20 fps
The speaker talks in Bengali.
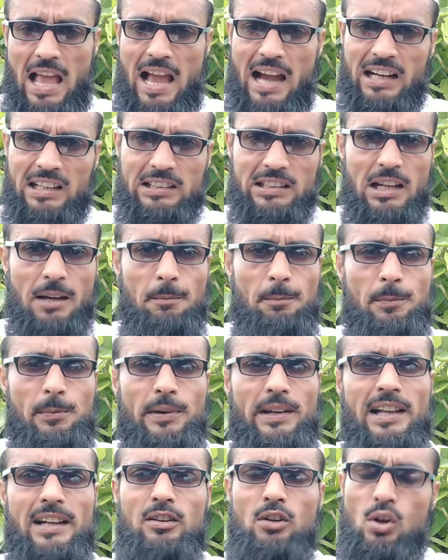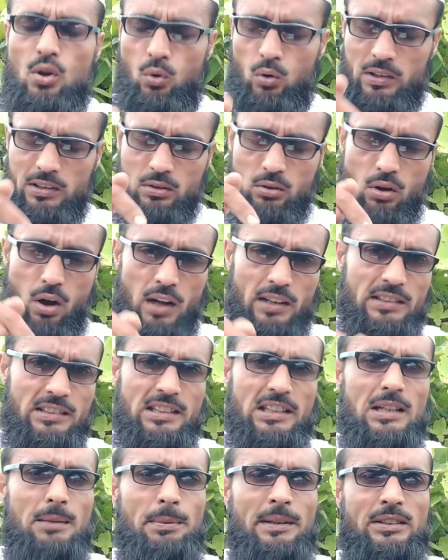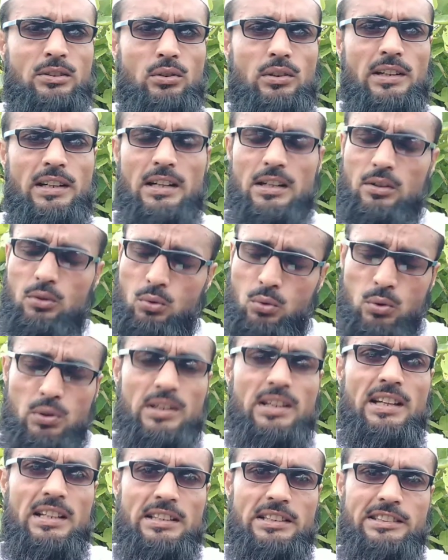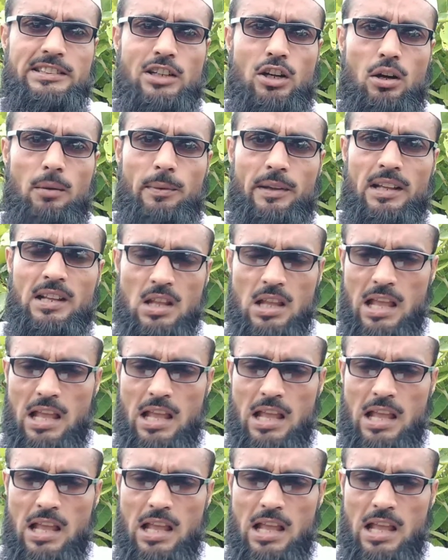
একটা প্রেক ওই গর্তের ভিতরে ঢুকিয়ে দিতে হবে